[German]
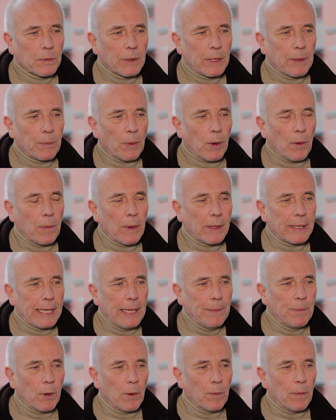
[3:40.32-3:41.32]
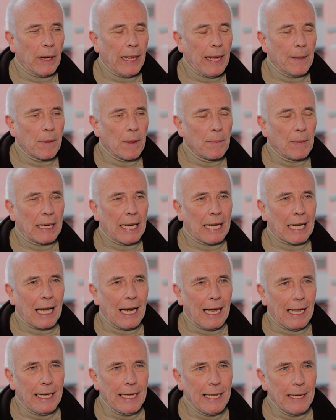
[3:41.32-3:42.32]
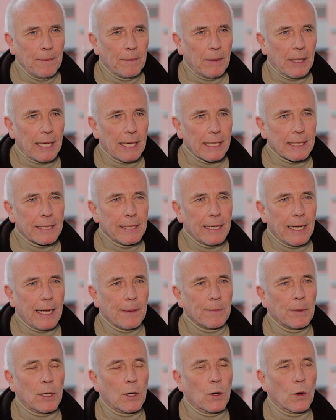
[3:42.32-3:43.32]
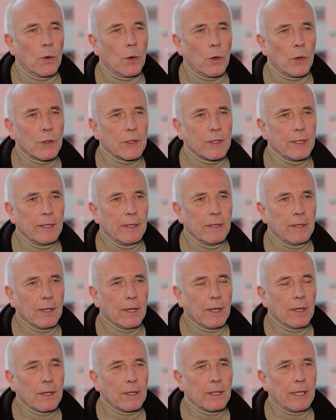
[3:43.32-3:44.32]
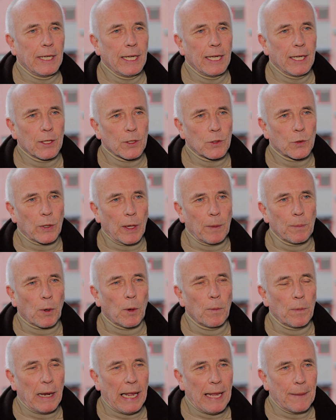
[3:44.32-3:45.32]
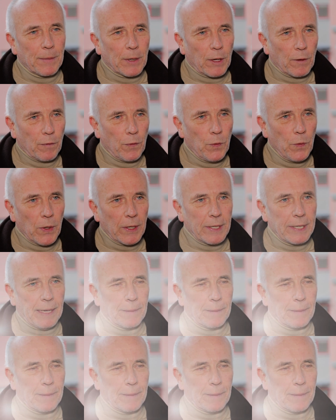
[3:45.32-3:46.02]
die, die Probleme mit den gleichen Maßnahmen lösen, die zu den Problemen geführt